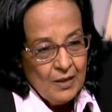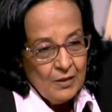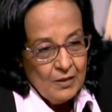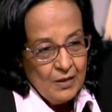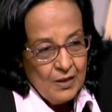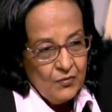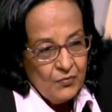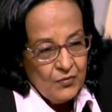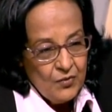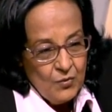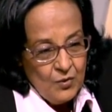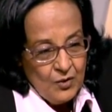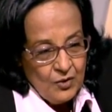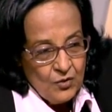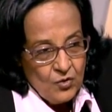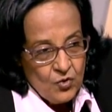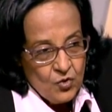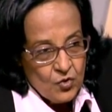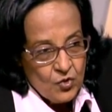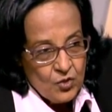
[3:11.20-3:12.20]

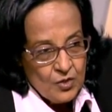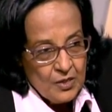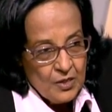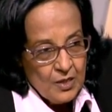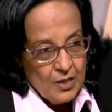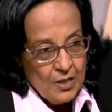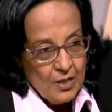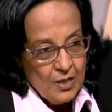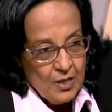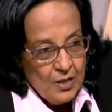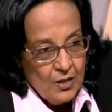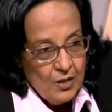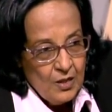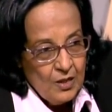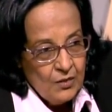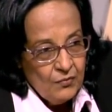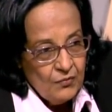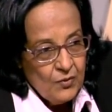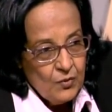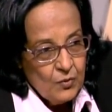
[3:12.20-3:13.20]
2011
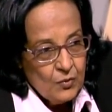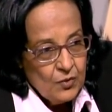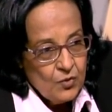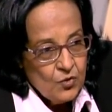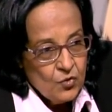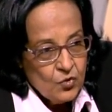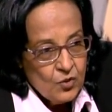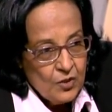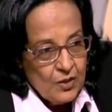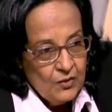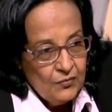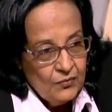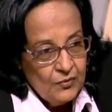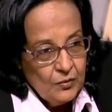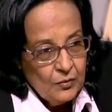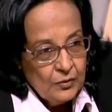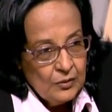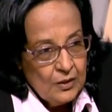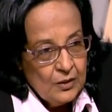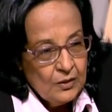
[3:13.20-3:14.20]
2012
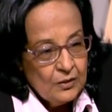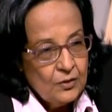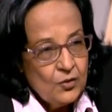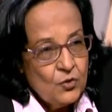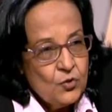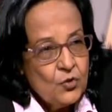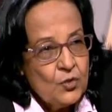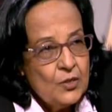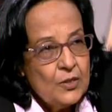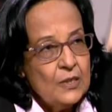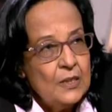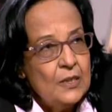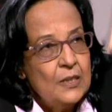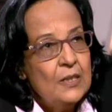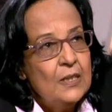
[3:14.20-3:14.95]
2013